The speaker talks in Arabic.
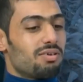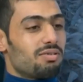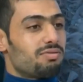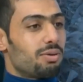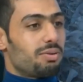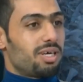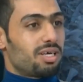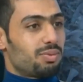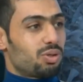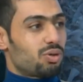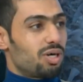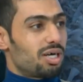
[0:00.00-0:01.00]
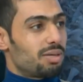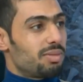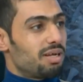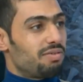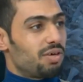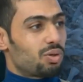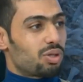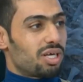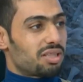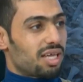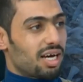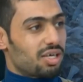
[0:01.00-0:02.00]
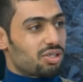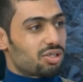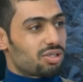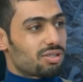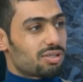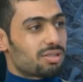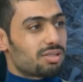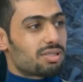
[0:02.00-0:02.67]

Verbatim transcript: فبديت مشواري من 2013